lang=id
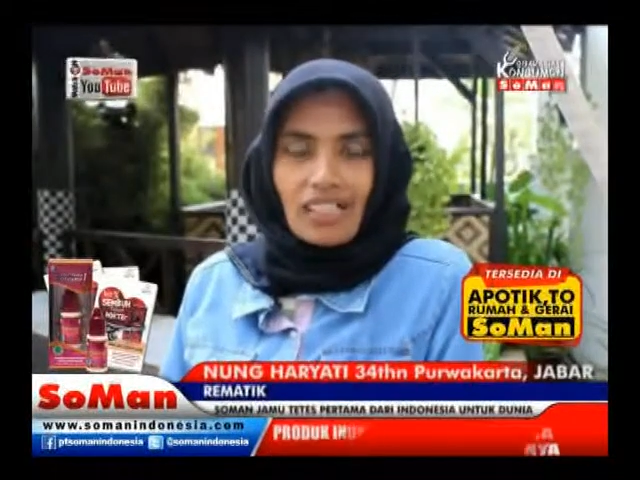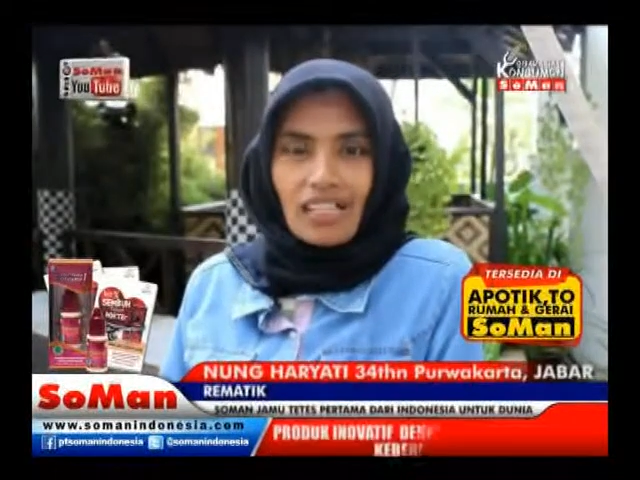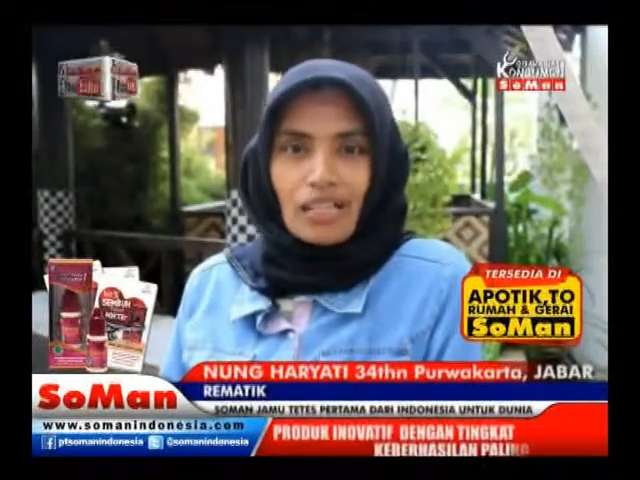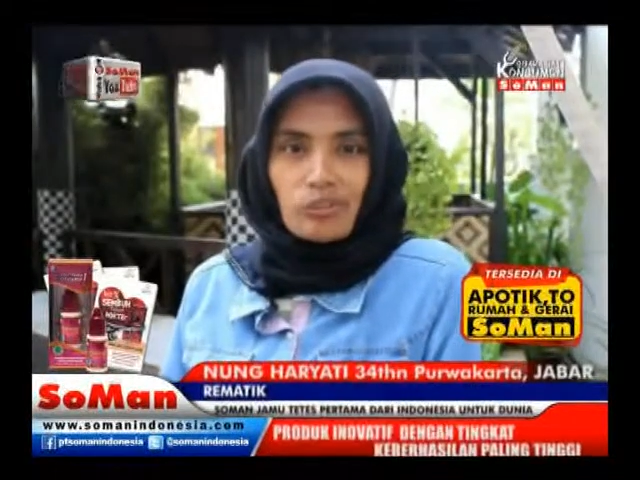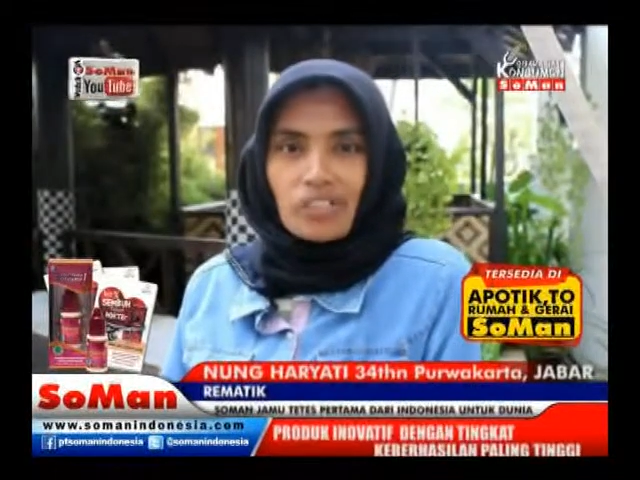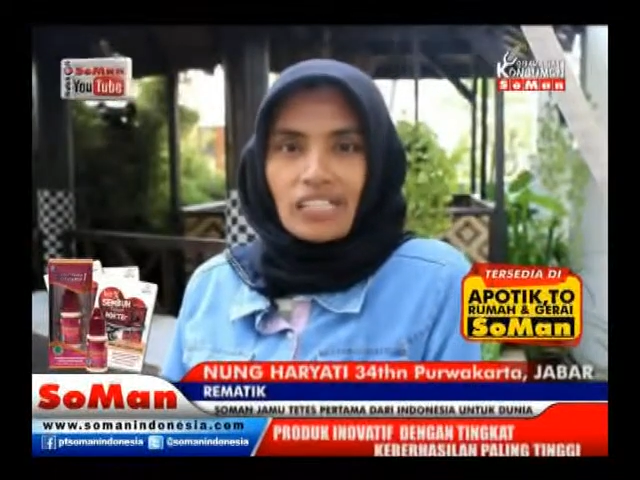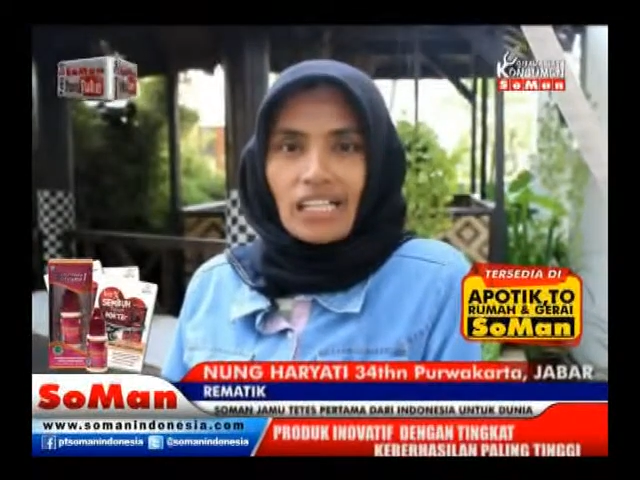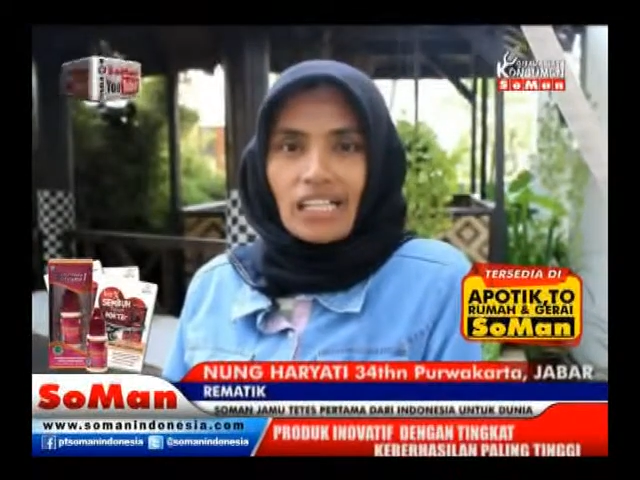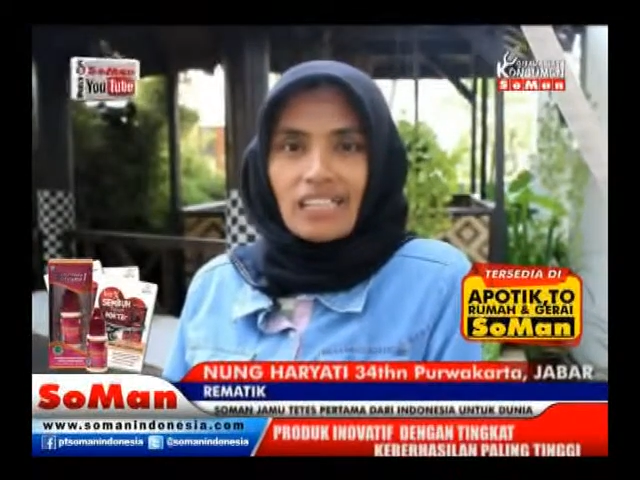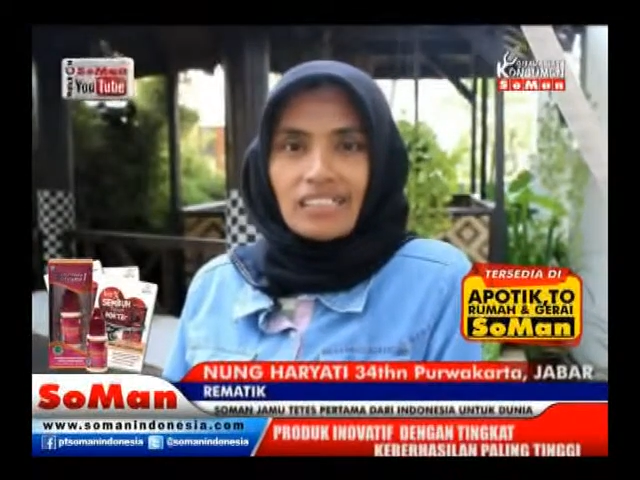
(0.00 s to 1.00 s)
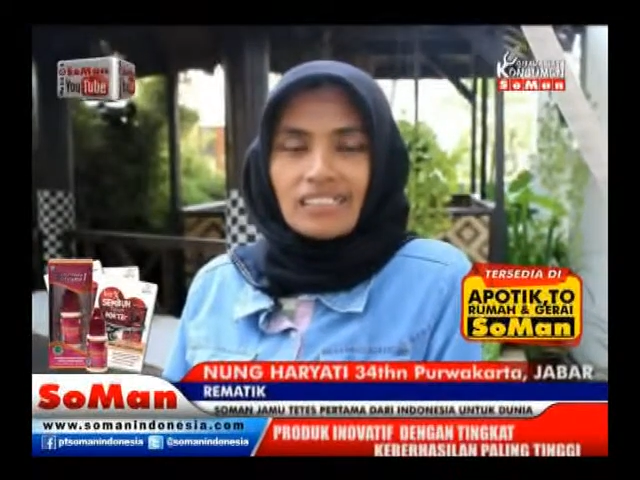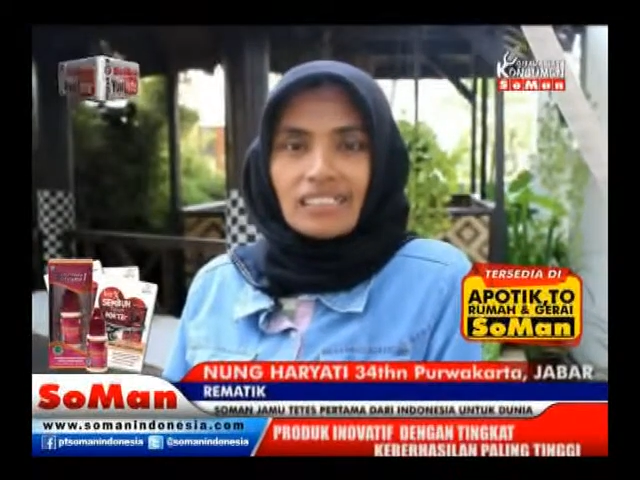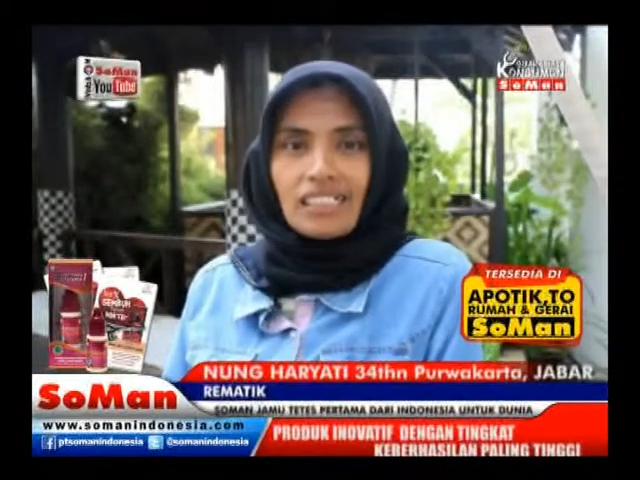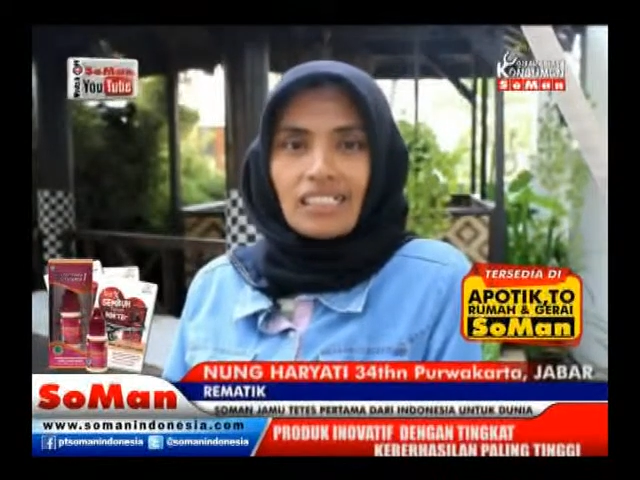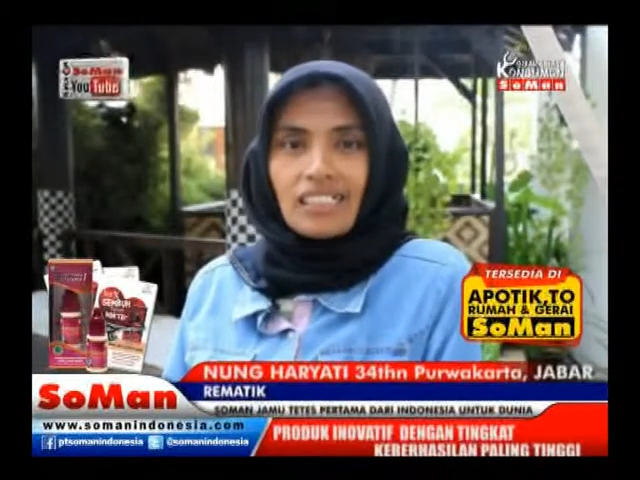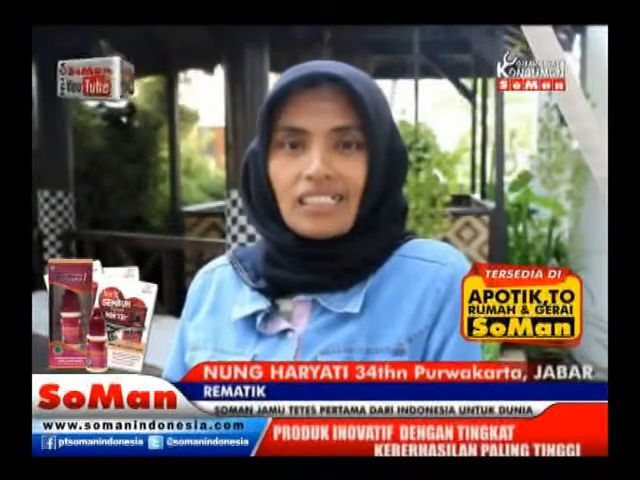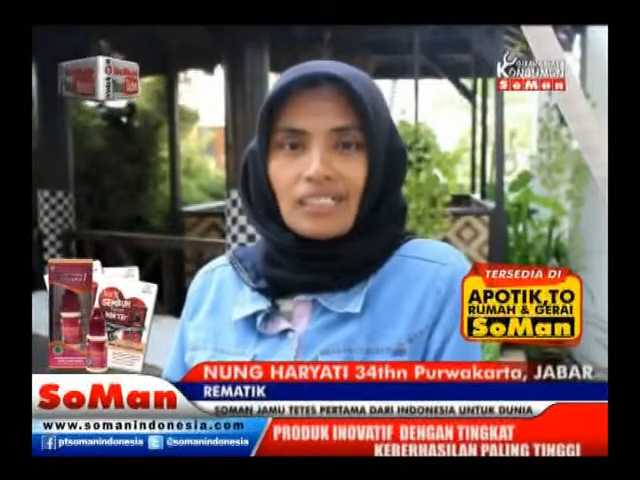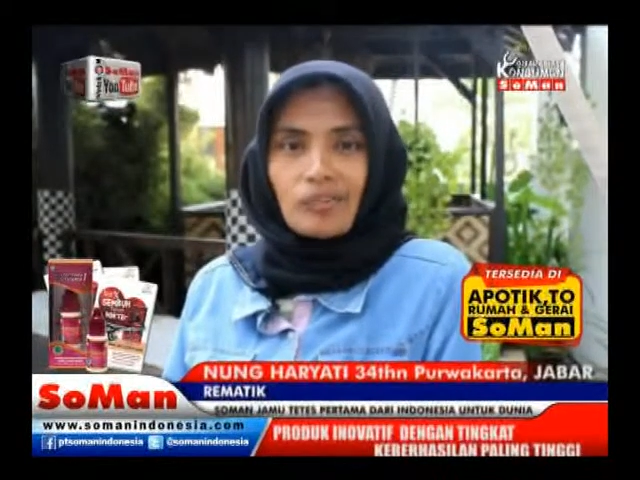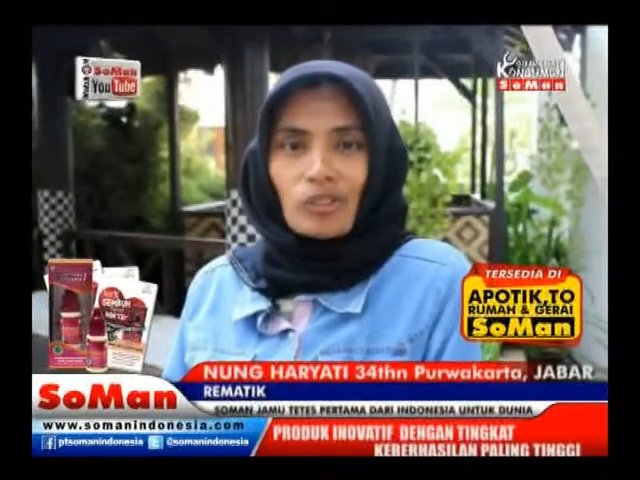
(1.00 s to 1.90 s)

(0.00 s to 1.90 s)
alhamdulillah uh,